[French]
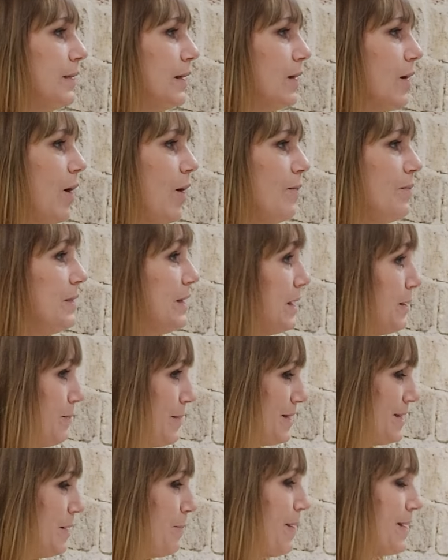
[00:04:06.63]
D'accord
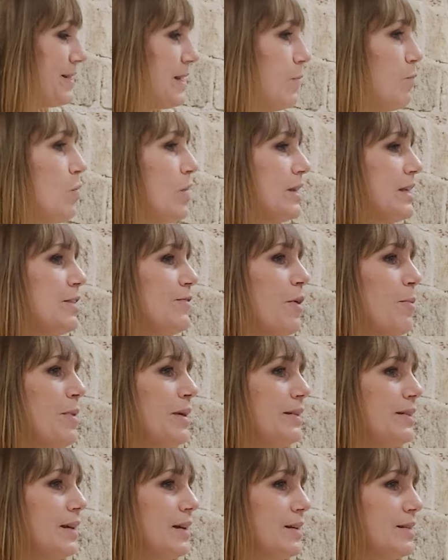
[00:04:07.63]
Mais n'est pas ça, moi, qui va
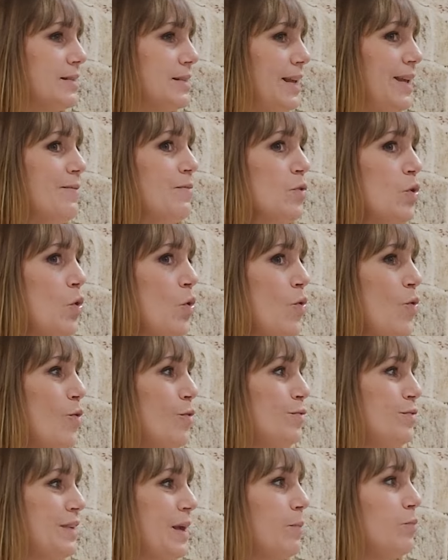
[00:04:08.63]
m'intéresser.
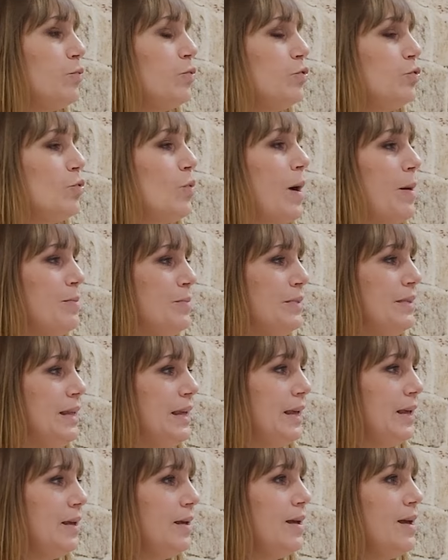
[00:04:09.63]
On vient plutôt
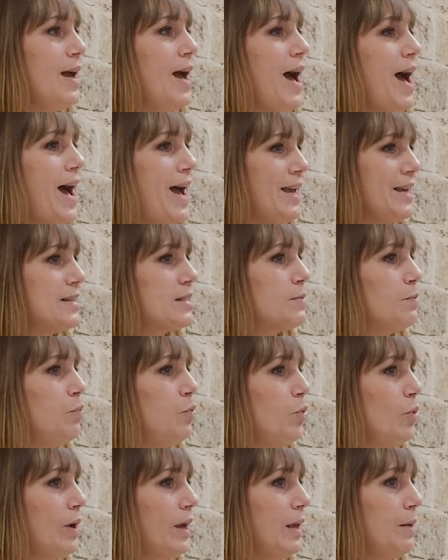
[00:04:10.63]
amener à
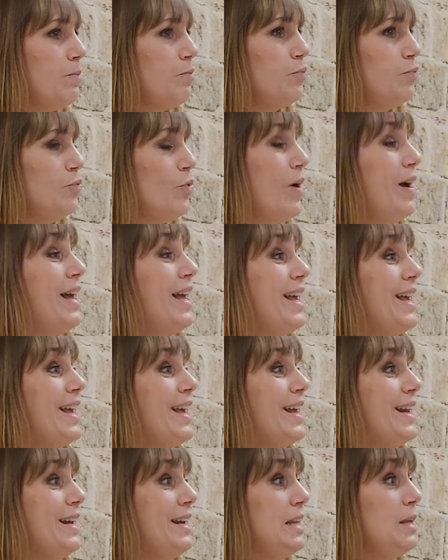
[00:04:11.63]
explorer pour
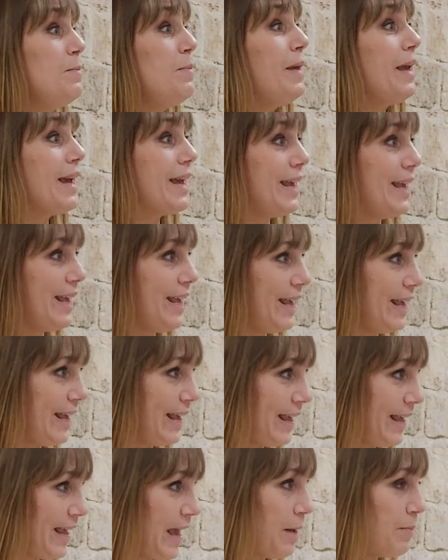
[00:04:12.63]
libérer
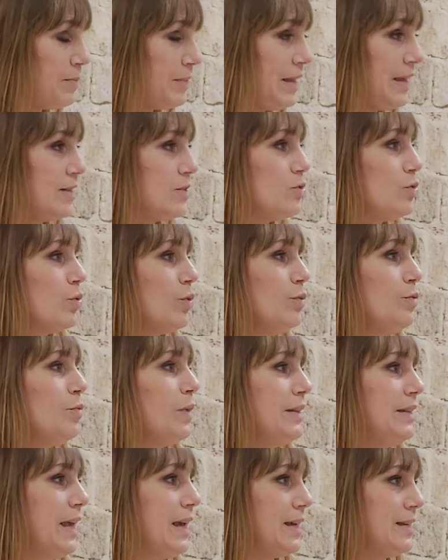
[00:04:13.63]
et amener sur une
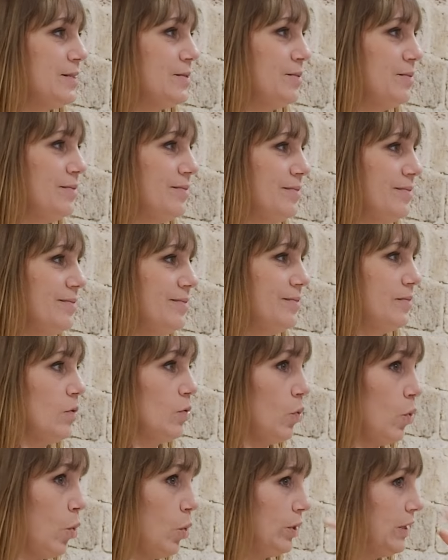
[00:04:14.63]
voie de guérison.
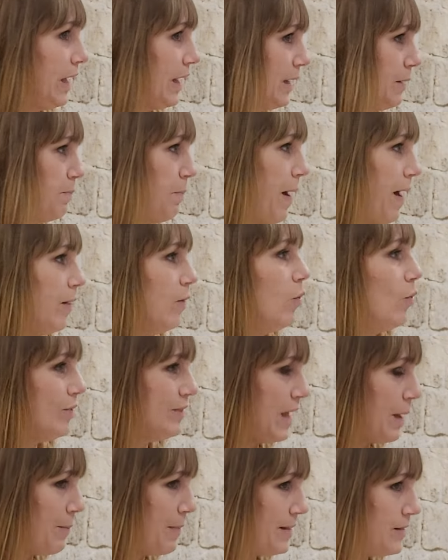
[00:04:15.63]
On ne guérit pas,
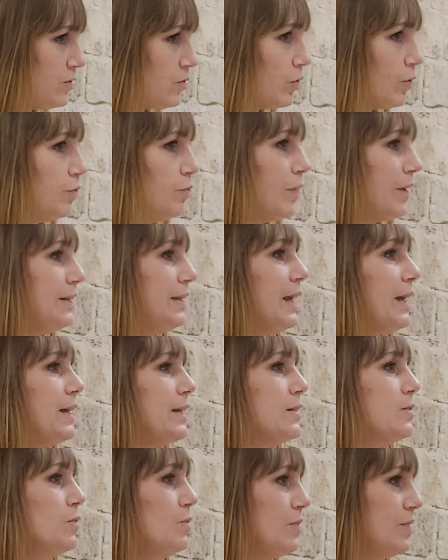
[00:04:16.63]
on amène sur une voie de
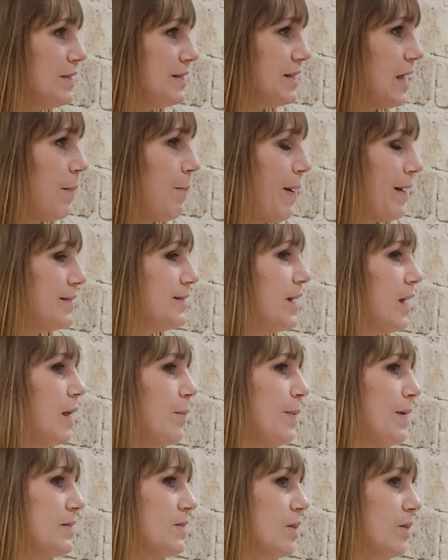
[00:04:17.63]
guérison, ça appartient à
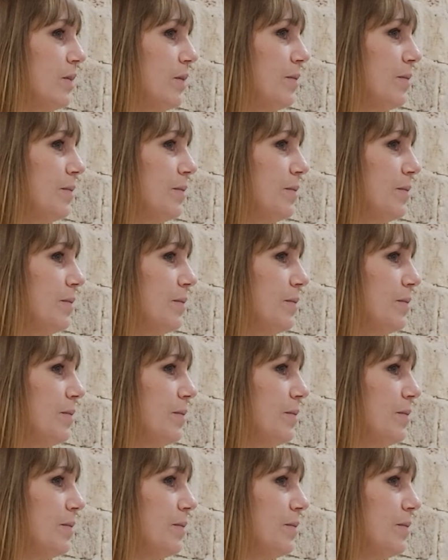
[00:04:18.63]
la personne.